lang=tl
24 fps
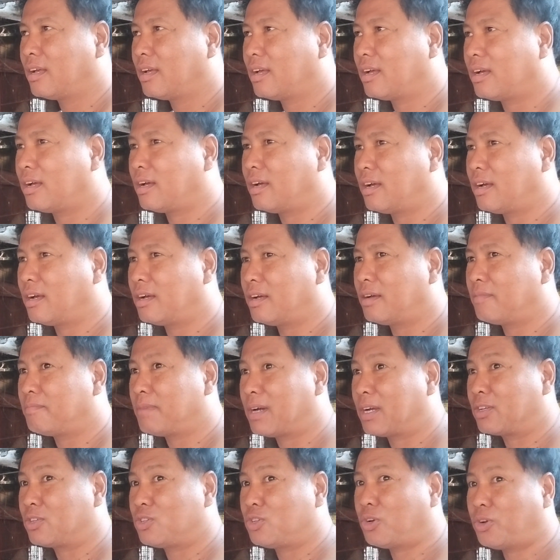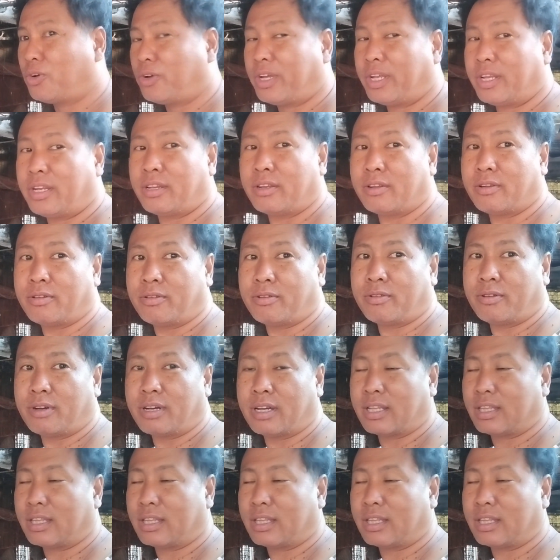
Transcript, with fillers: uh, mag-join, no?